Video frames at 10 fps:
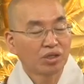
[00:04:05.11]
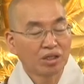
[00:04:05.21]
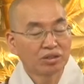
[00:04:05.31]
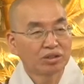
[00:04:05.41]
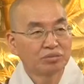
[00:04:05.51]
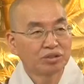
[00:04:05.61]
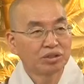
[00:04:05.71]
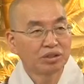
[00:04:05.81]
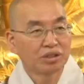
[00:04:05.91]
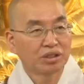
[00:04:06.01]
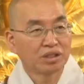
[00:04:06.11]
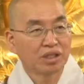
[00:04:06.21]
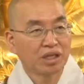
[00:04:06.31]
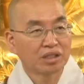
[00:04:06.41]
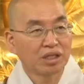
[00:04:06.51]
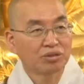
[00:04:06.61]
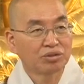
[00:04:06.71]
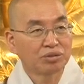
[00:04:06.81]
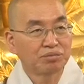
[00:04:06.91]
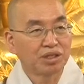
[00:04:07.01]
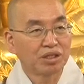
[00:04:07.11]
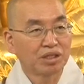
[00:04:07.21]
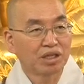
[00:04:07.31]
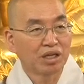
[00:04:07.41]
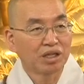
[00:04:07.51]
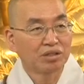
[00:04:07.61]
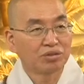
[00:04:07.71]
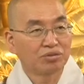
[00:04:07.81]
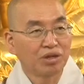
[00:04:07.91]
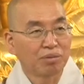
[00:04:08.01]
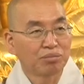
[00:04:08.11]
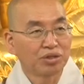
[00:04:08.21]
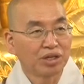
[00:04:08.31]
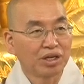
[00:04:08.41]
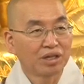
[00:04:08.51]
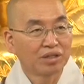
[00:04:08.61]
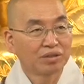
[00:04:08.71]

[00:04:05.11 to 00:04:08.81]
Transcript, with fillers: 아니 지금은 더 이상 이제 내가 살고 싶지 않으니까 애들은 눈에 안 보이네.